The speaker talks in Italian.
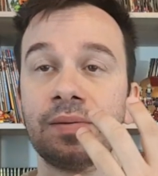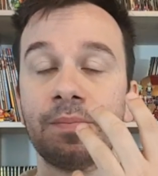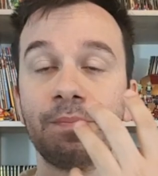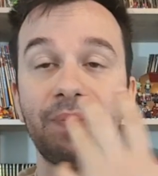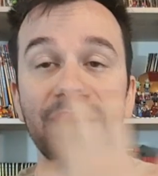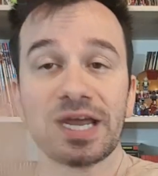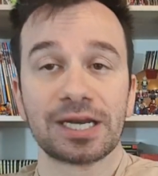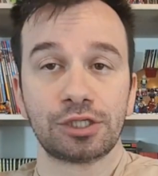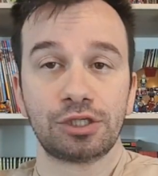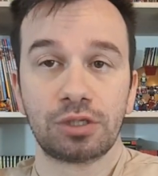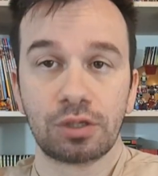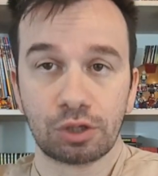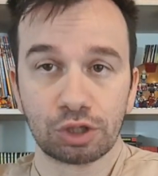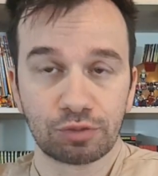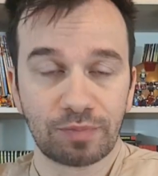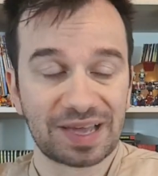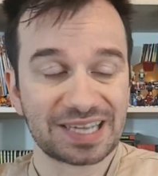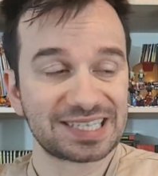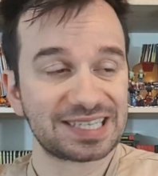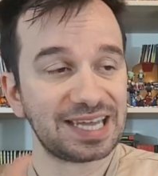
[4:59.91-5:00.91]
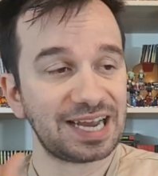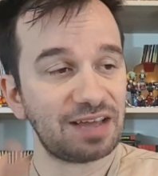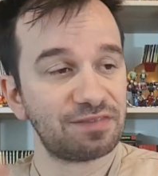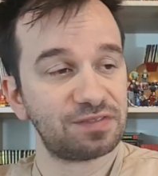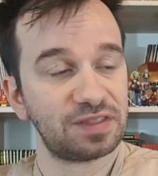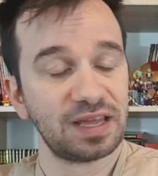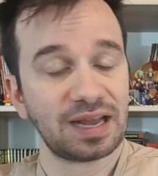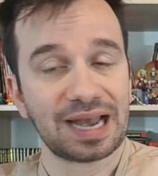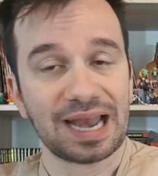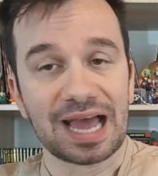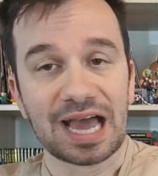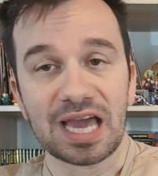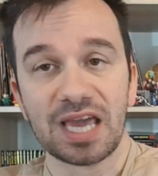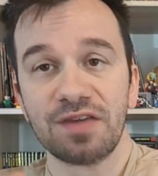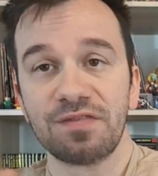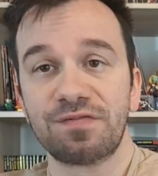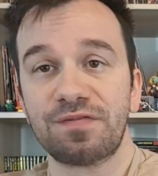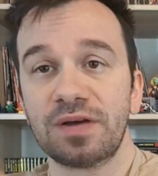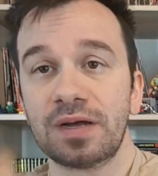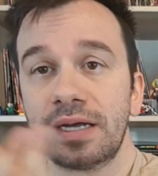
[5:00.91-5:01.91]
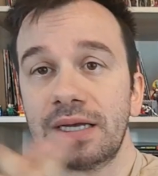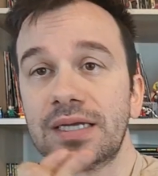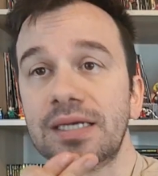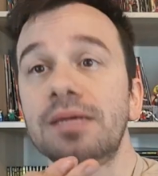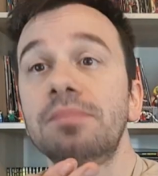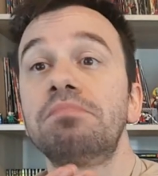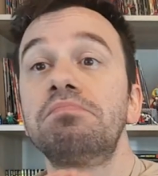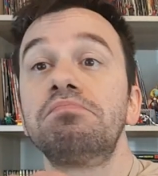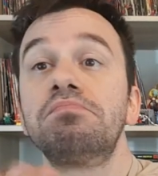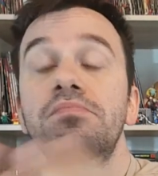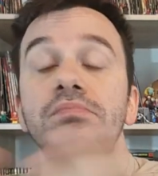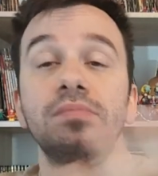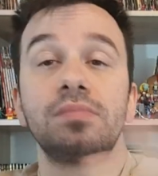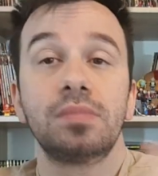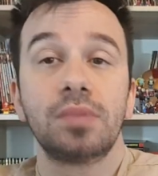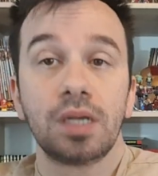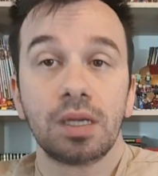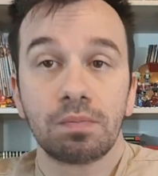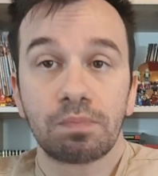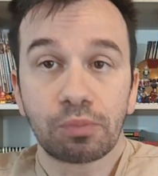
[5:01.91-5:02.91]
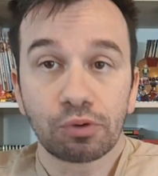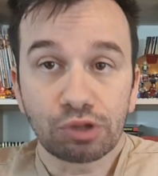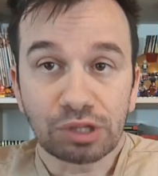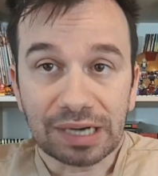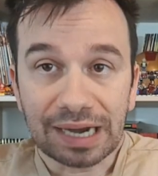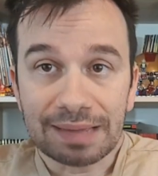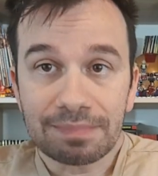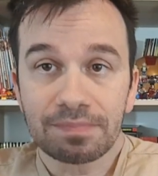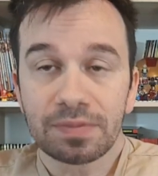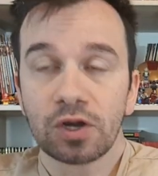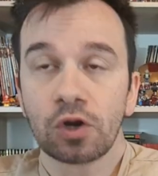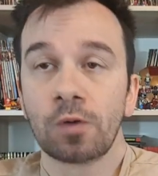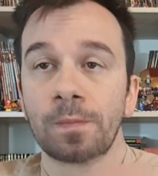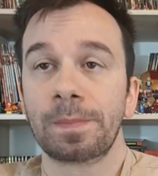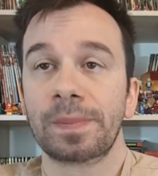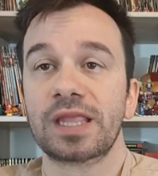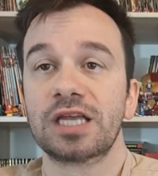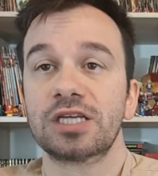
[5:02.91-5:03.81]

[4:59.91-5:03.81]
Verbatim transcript: Per Ghostbuster Afterlife eh, potrebbero